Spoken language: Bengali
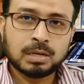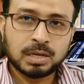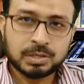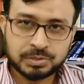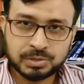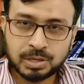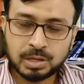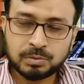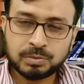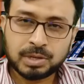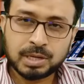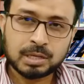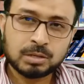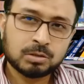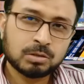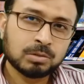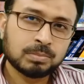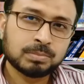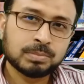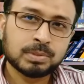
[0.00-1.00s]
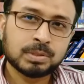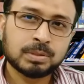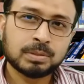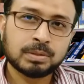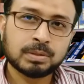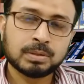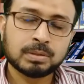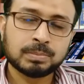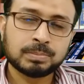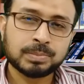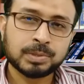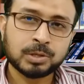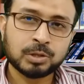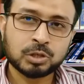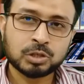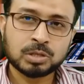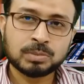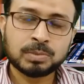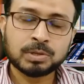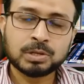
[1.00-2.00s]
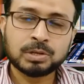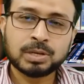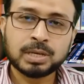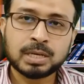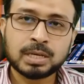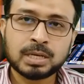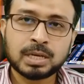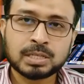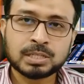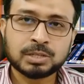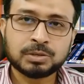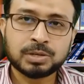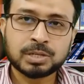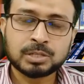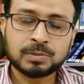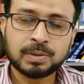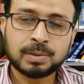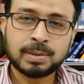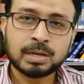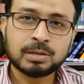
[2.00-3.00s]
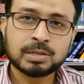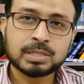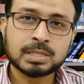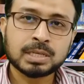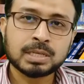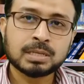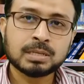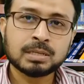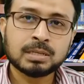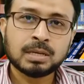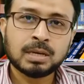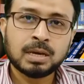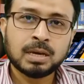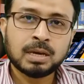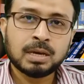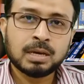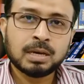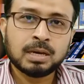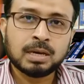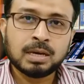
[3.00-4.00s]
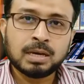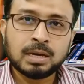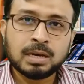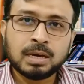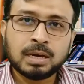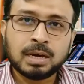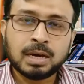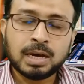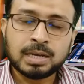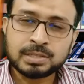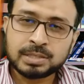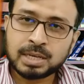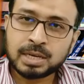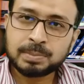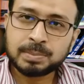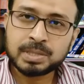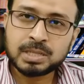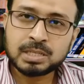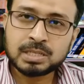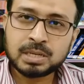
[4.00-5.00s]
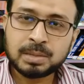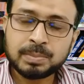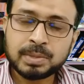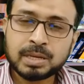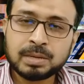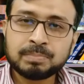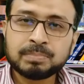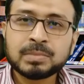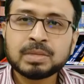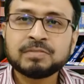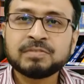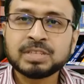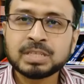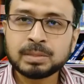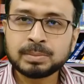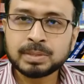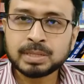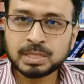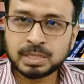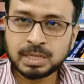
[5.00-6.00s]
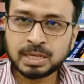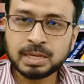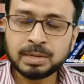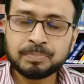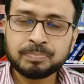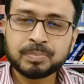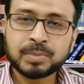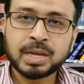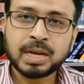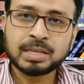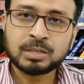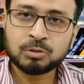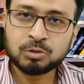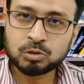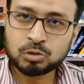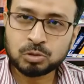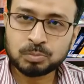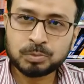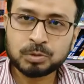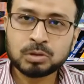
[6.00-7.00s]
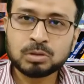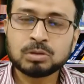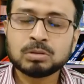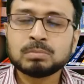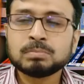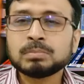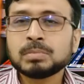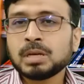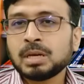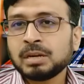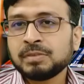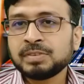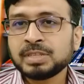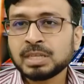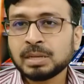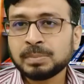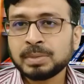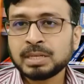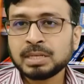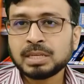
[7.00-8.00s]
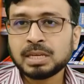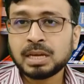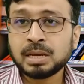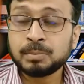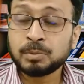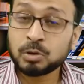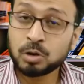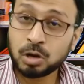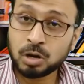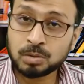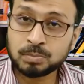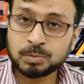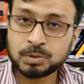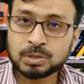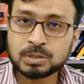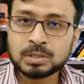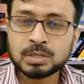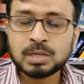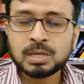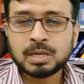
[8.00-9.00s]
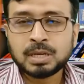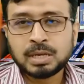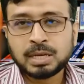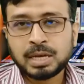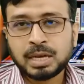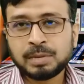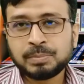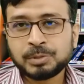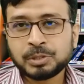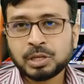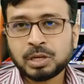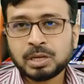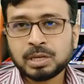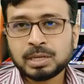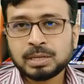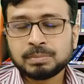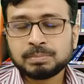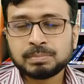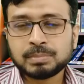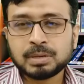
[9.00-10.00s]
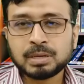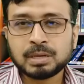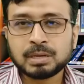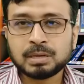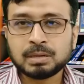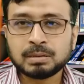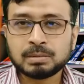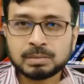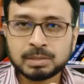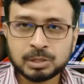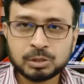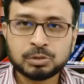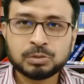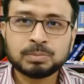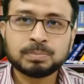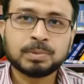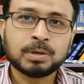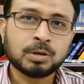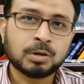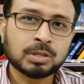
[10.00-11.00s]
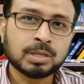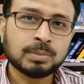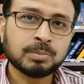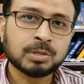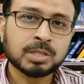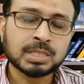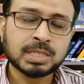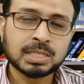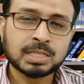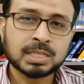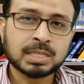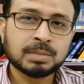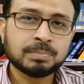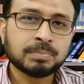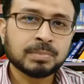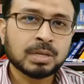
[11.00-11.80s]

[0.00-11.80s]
আসসালামু আলাইকুম প্রিয় দর্শক মন্ডলী আশা করি সবাই ভালো আছেন আজকে আপনাদের সামনে ভিটামিন ডি একটি গুরুত্বপূর্ণ ভিটামিন এবং হরমোন এই বিষয়ের কিছু কথা বলতে চাচ্ছি